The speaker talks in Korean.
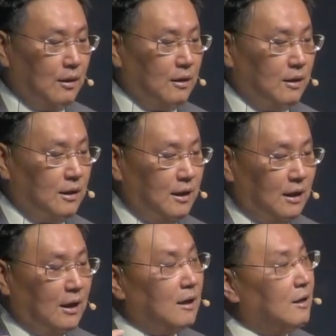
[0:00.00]
이,
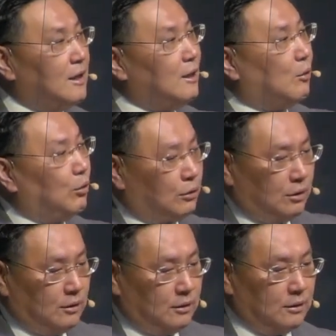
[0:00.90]
이
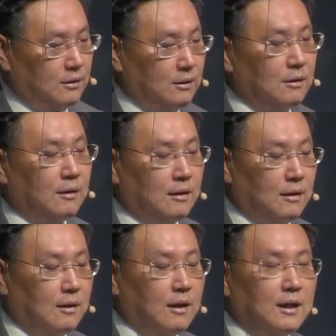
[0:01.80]
코트는
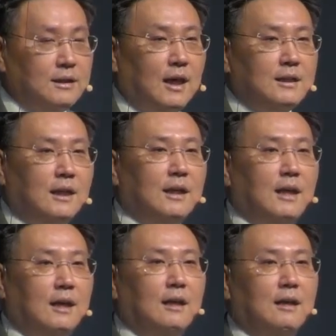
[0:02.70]

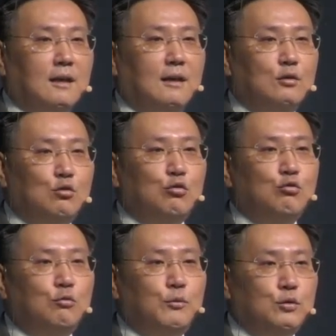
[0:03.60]
세상의
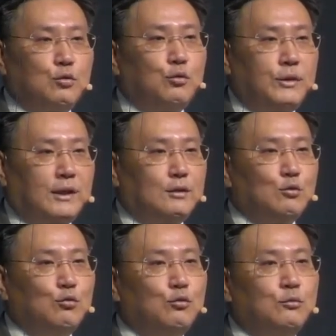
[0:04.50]
추, 추위,
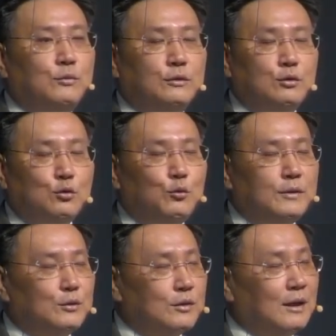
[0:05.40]
추움을, 추위,
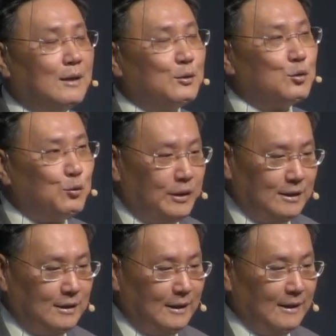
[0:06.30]

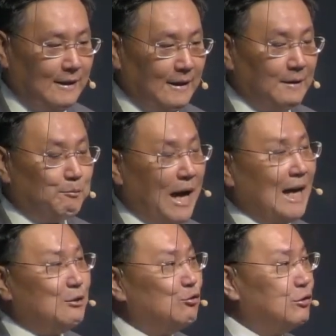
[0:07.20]
추위를
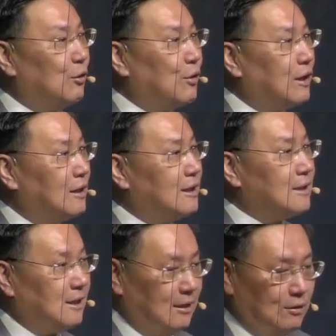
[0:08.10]
막아주는 역할을
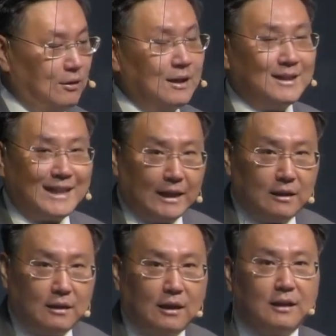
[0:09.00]
하잖아요.
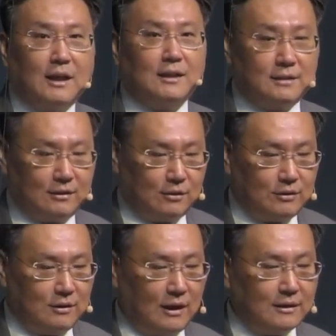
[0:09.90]
따뜻하게 하는
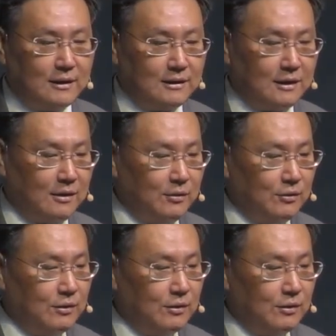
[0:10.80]
것을 하잖아요.